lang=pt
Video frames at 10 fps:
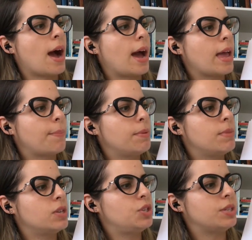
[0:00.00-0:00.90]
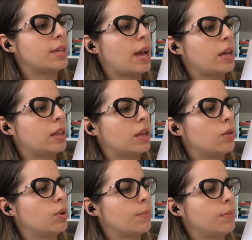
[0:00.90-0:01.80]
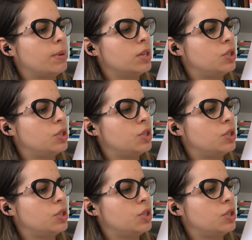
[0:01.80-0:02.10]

Aí a Bíblia diz, né? Que tem aqui a Bíblia